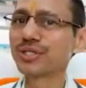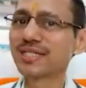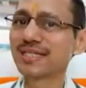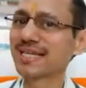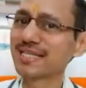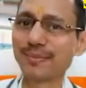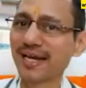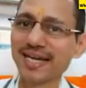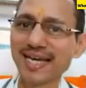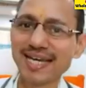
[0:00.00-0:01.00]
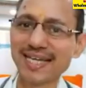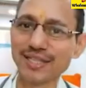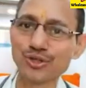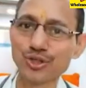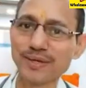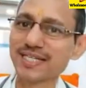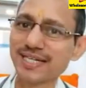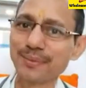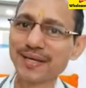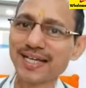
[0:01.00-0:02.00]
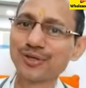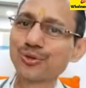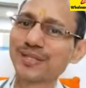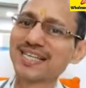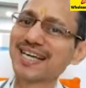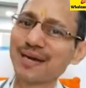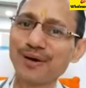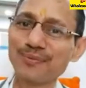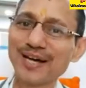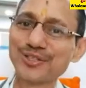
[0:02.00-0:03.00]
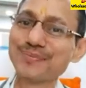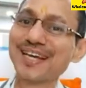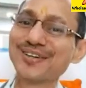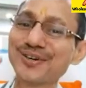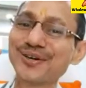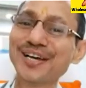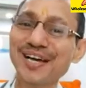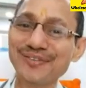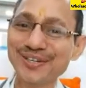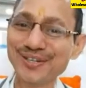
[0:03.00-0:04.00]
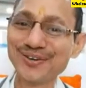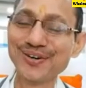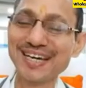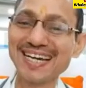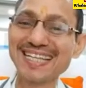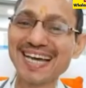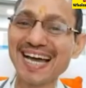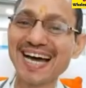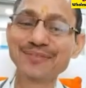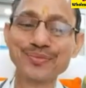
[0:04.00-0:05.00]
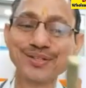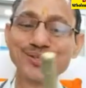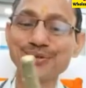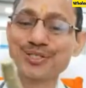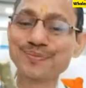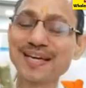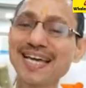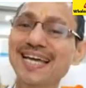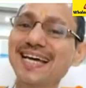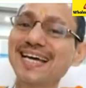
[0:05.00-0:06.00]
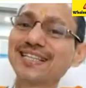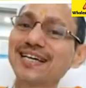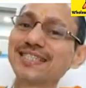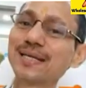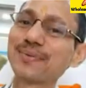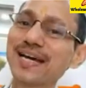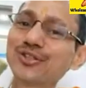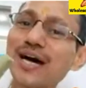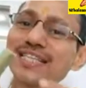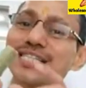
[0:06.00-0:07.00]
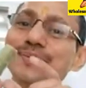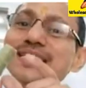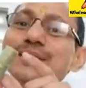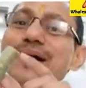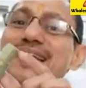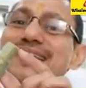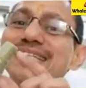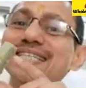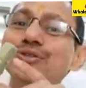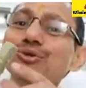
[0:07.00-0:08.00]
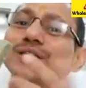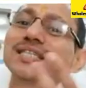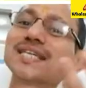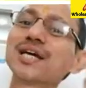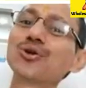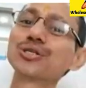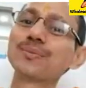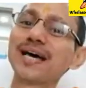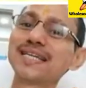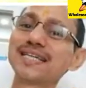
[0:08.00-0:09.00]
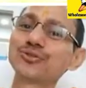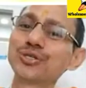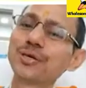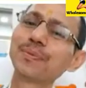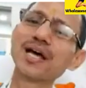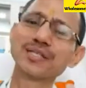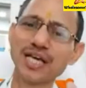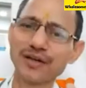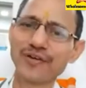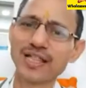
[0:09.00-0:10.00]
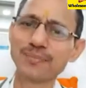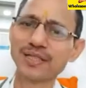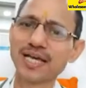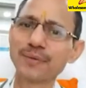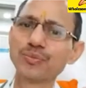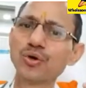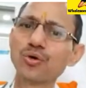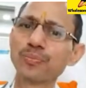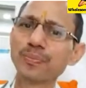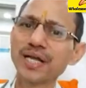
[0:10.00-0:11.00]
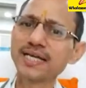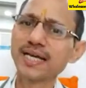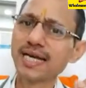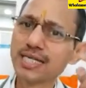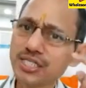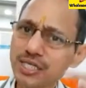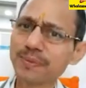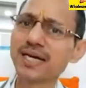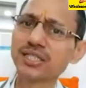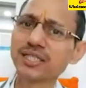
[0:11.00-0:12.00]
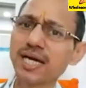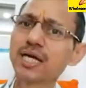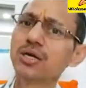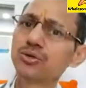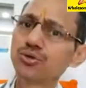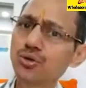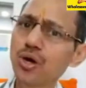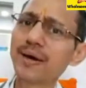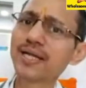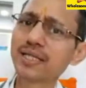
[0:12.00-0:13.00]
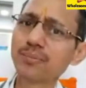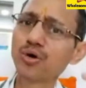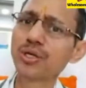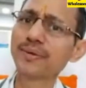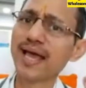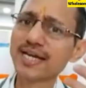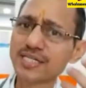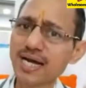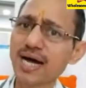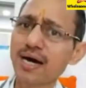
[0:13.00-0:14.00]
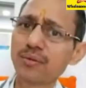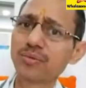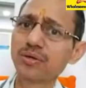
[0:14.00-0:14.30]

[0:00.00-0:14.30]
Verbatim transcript: दो इंच की जैसे मैं रनिंग के लिए जाता हूँ सुबह स्टेडियम में जाता हूँ गुप्ता इसे कई बार बात हुई मैंने इनको वीडियो कॉल करके दिखाया तो उसमें जब गए तो आते इसमें चबा ली दो दिन इसकी गिलोय चबा ली तो इससे बड़ा ज्यादा फायदा मिलता है और बड़े ये क्लिनजिंग भी करती है जो हमारे अंदर बॉडी में एक्स्ट्रा